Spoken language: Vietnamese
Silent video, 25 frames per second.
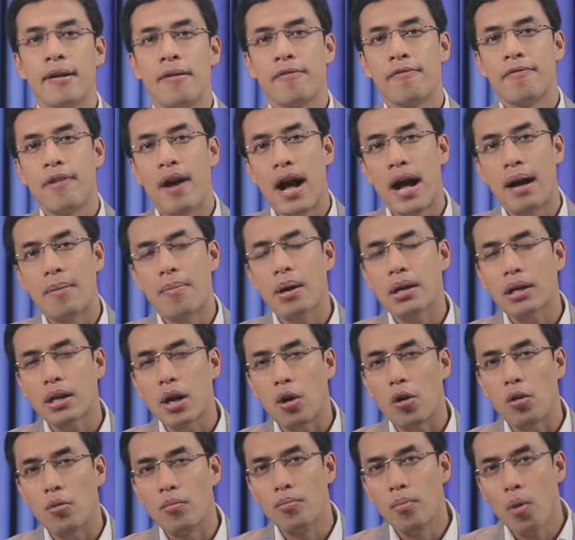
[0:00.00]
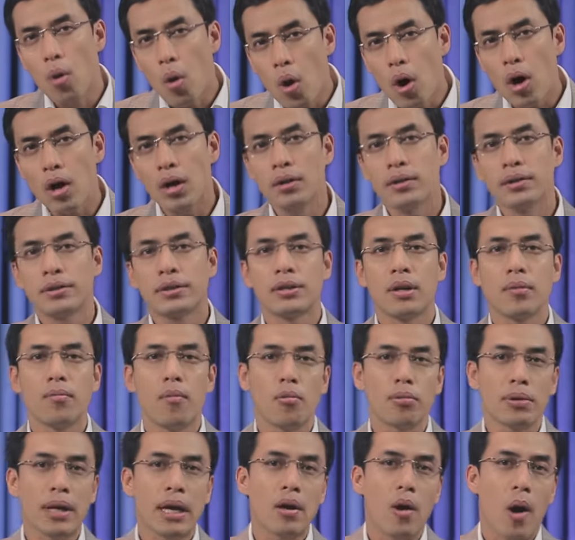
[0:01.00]
và bắt đầu mua trong
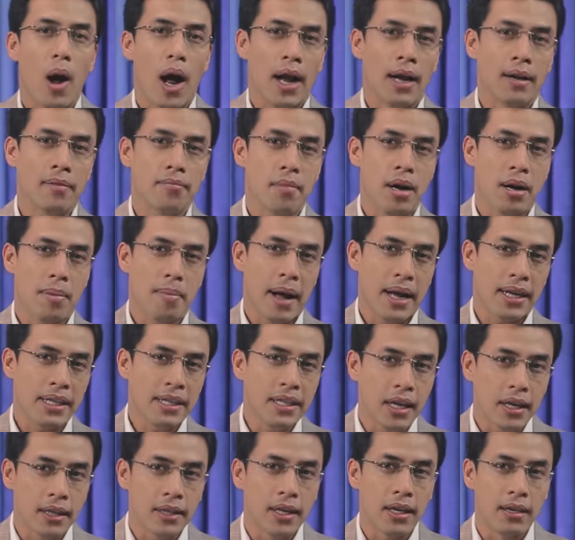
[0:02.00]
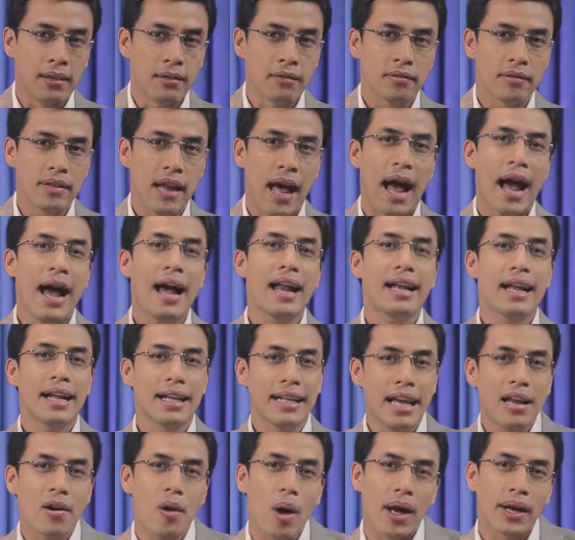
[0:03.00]
một giai đoạn mà bạn nhận định đã là
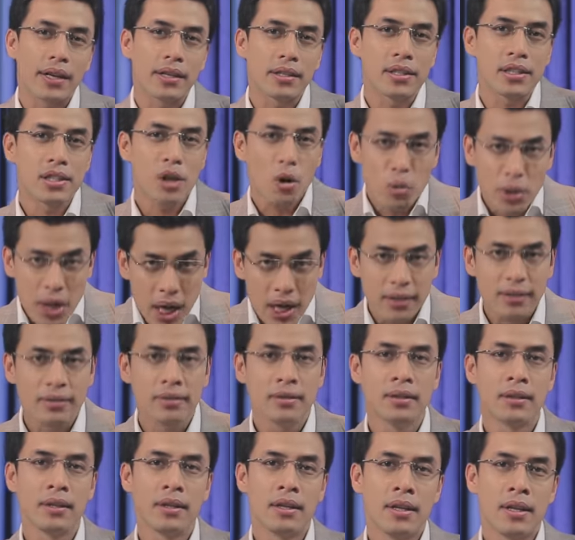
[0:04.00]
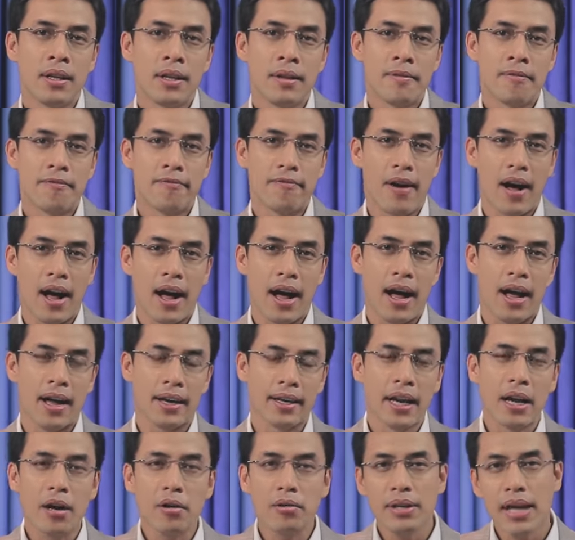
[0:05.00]
giai đoạn xấu nhất. Và
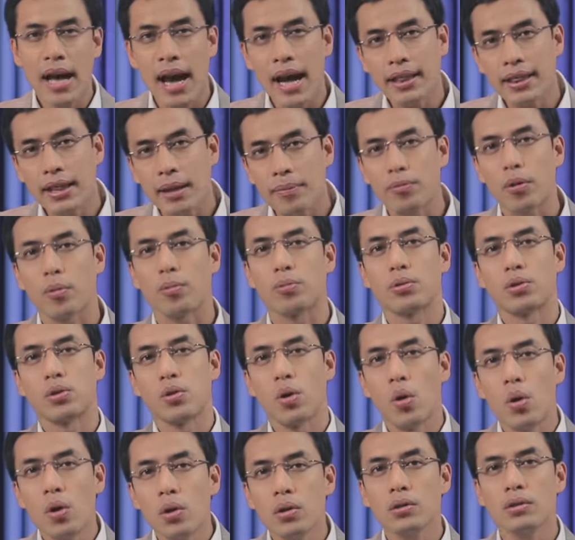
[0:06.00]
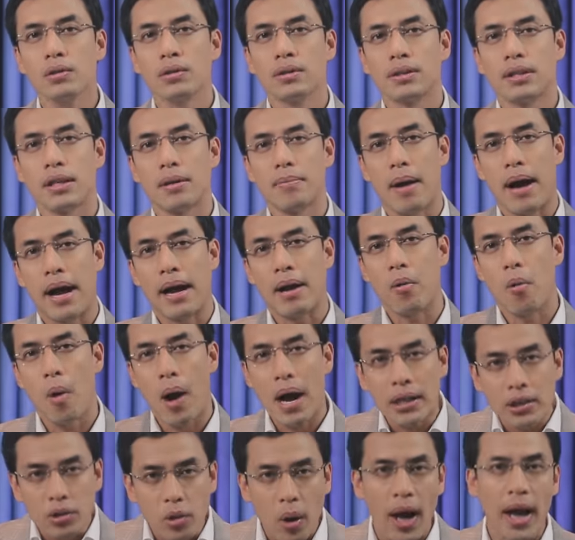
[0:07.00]
nếu giá tiếp tục xuống thì bạn
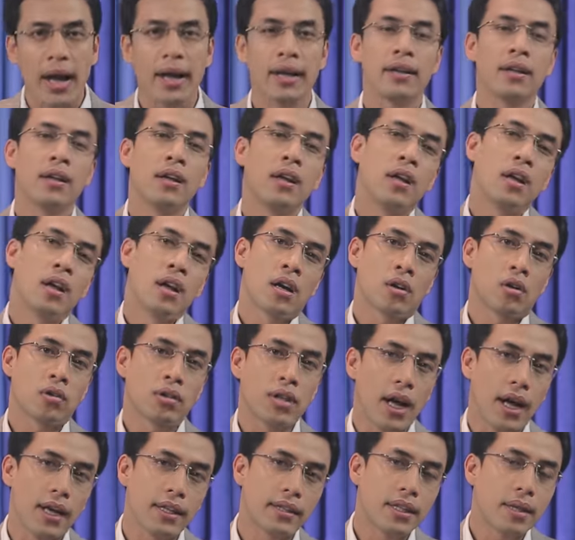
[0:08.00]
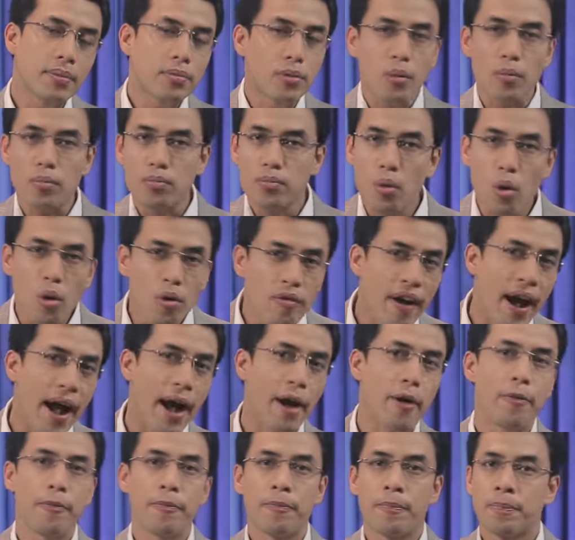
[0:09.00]
hoàn toàn có thể tiếp tục mua
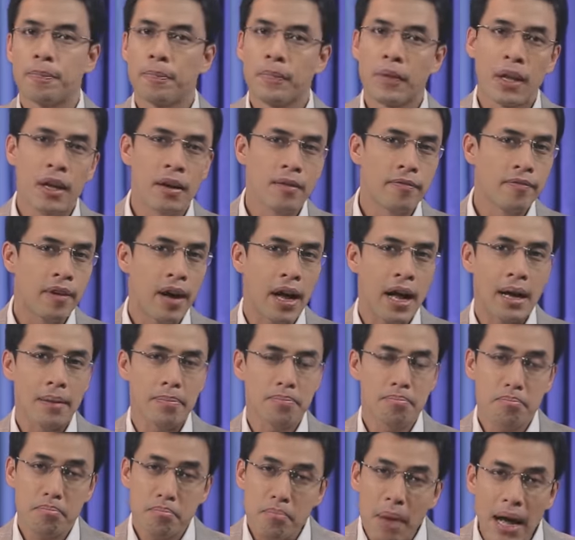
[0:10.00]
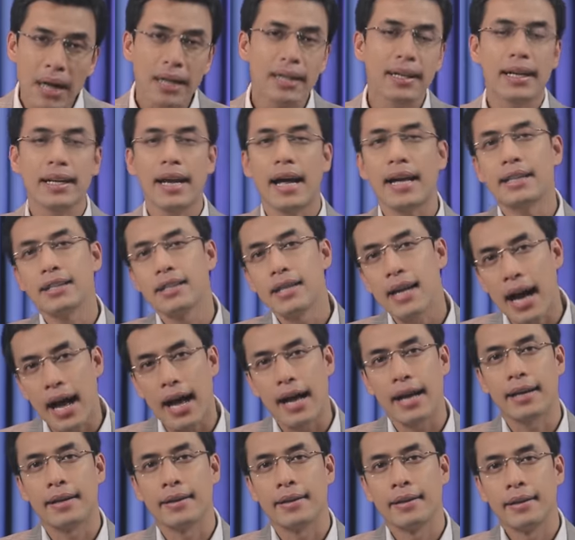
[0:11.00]
vào và bắt cái đáy thứ
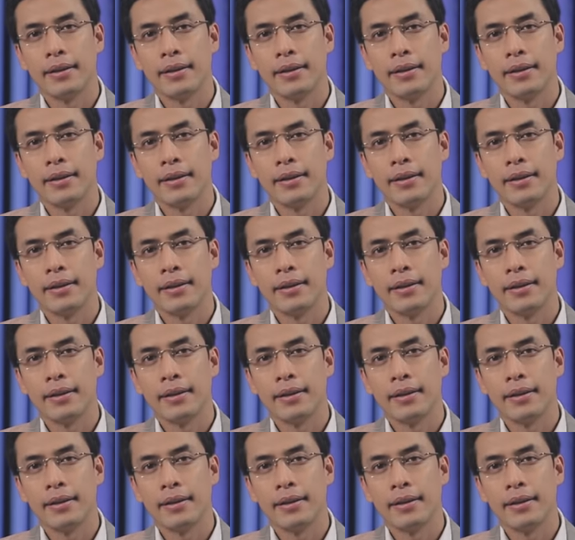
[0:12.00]
hai.